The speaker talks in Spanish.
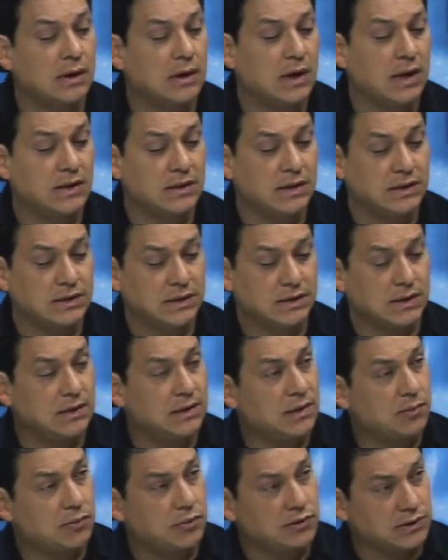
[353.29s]
casi el
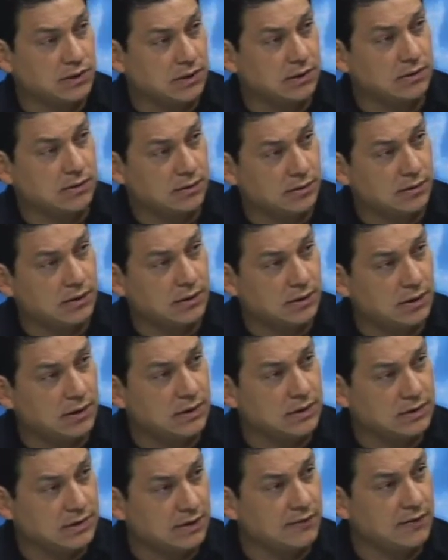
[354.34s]
70%, ¿no?
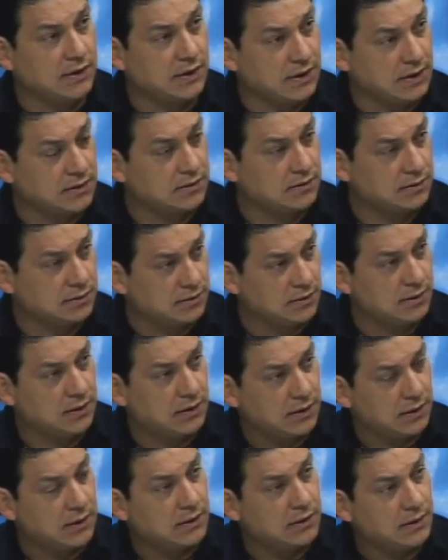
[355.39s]

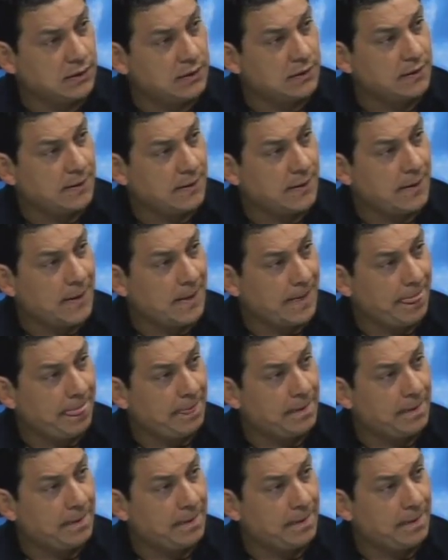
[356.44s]
Y por eso pesa tanto,